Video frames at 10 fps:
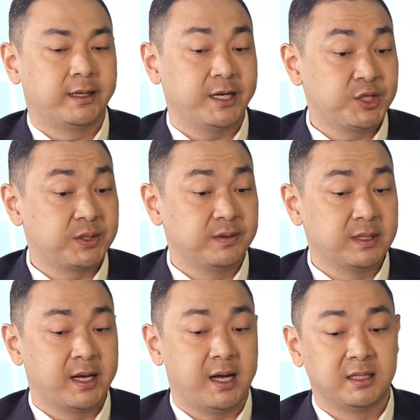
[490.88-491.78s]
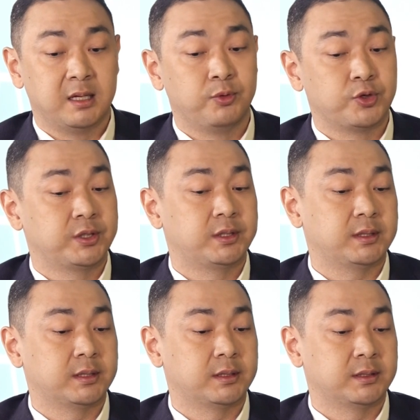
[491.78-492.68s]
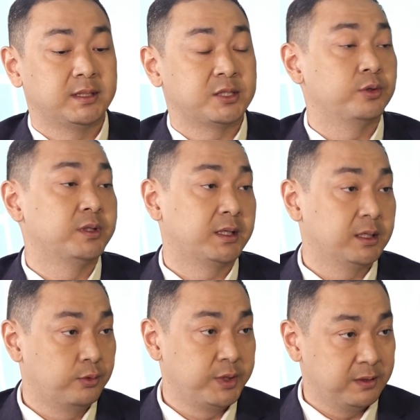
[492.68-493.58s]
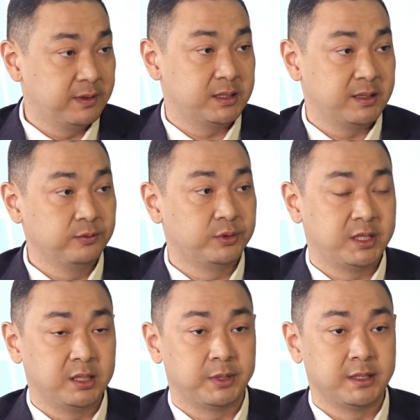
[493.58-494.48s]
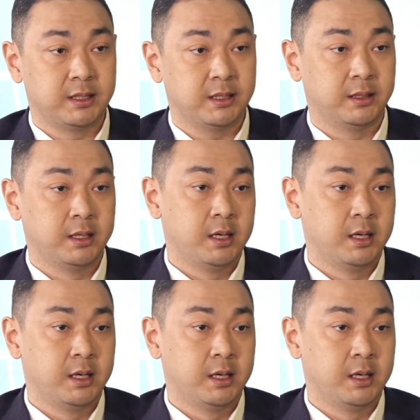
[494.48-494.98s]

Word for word: качественная, она может достойно конкурировать на внутреннем рынке